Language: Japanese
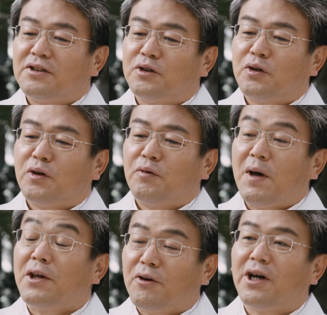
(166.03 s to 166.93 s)
その
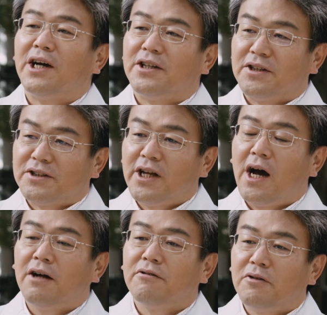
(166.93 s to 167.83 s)
勉強以外でですね
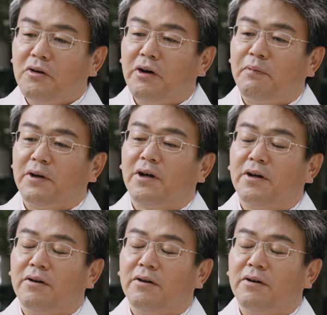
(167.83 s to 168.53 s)
あるとやっぱり